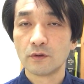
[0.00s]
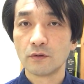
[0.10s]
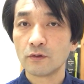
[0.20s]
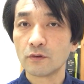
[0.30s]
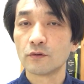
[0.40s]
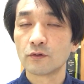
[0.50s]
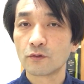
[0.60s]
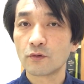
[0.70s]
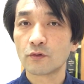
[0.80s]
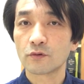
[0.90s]
を
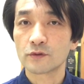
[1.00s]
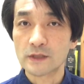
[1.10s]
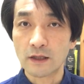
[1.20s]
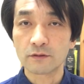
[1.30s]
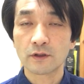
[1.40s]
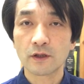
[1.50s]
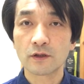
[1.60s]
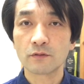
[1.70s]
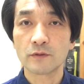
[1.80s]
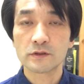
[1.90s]
心を探ってい
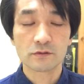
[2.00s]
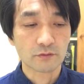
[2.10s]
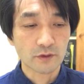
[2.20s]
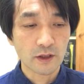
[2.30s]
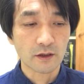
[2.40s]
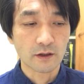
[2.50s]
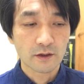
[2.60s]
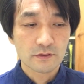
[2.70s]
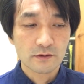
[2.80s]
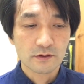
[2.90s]
きますので、
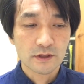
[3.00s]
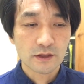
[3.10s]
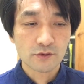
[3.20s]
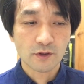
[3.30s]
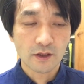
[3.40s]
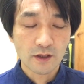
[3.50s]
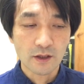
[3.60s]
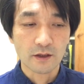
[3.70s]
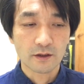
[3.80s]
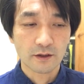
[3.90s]
その聖書か
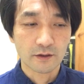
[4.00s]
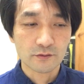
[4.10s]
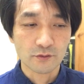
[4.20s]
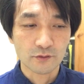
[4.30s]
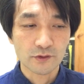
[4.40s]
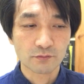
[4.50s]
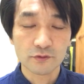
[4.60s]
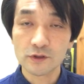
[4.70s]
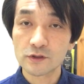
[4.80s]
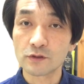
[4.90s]
ら、その自
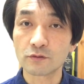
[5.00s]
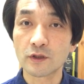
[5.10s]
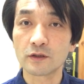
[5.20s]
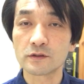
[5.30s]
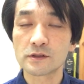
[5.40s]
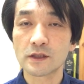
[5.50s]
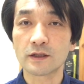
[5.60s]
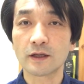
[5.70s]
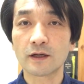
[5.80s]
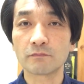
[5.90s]
分自身の
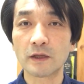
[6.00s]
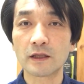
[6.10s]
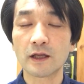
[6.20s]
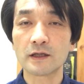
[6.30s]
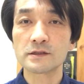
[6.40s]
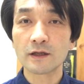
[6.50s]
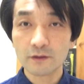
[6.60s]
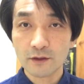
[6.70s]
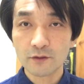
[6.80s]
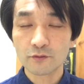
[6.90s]
姿が、照らされ
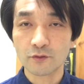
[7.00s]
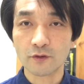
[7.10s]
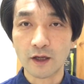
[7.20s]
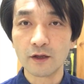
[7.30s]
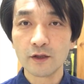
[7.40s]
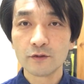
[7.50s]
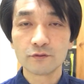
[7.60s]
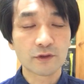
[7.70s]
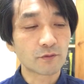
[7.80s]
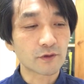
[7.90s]
ていくというか
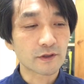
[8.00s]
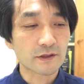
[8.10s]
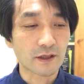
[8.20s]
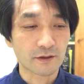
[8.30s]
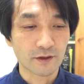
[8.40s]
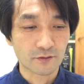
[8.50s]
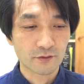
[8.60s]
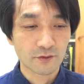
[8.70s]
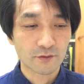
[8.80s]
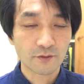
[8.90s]
浮き彫りにされていく
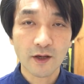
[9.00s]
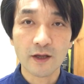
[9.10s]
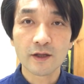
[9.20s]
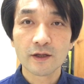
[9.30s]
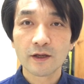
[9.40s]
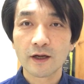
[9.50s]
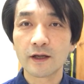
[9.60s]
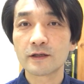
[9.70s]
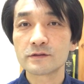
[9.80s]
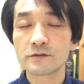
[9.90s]
ということが
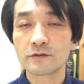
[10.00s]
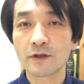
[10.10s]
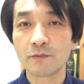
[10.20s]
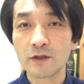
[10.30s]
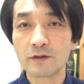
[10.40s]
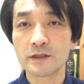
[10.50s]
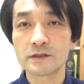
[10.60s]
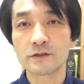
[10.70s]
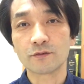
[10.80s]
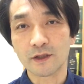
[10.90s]
解決のためには
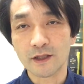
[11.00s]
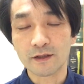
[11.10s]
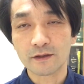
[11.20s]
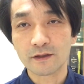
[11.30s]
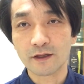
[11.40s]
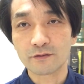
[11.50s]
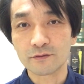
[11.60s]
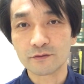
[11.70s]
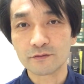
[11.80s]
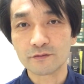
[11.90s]
必要になってく
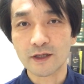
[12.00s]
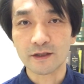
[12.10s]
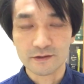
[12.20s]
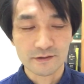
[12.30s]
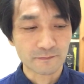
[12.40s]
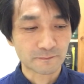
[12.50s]
るわけです。